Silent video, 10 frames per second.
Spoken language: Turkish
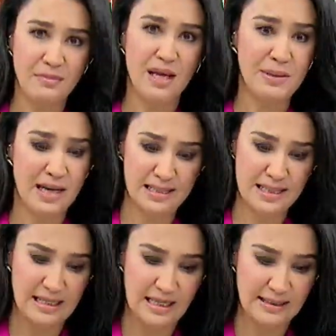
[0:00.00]
E biraz
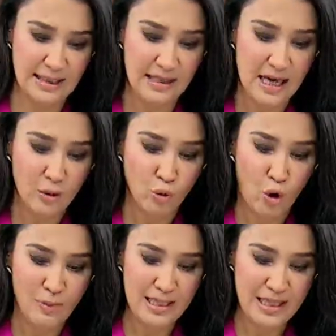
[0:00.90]
da zaten
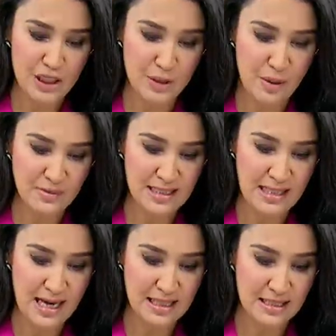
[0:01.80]
normali yaşamamız
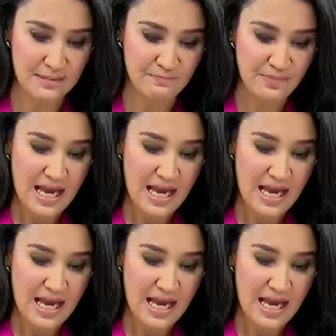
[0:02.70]
lazım.